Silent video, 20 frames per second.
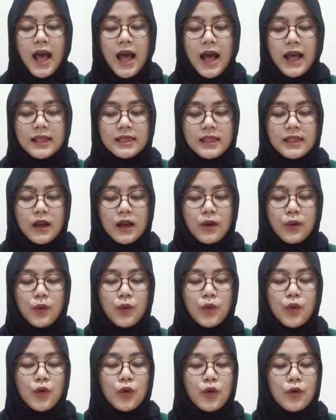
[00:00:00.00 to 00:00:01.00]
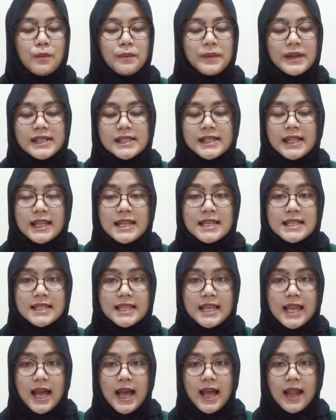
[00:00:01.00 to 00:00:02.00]
atau hukum
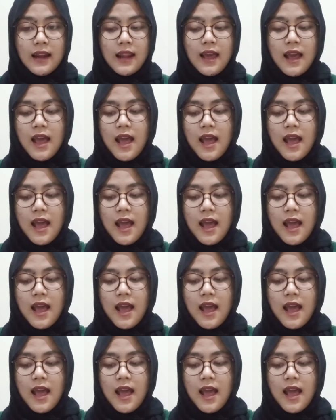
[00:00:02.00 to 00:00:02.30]
perselisihan